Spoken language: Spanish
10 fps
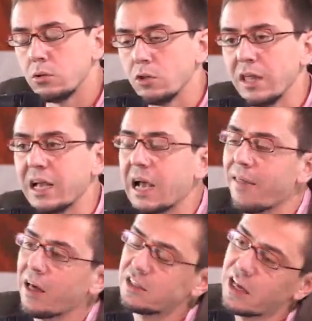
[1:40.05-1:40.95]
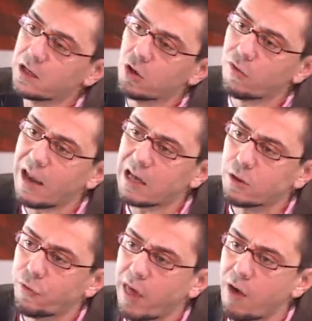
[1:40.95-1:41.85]
donde cada sector de la
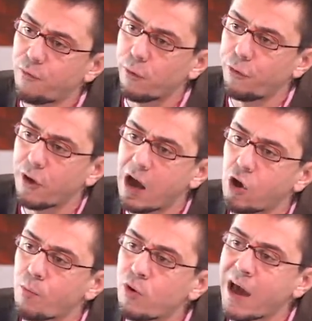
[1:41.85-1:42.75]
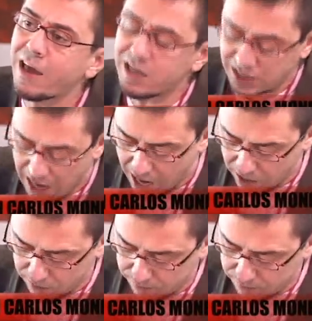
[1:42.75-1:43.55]
sociedad funciona como una isla.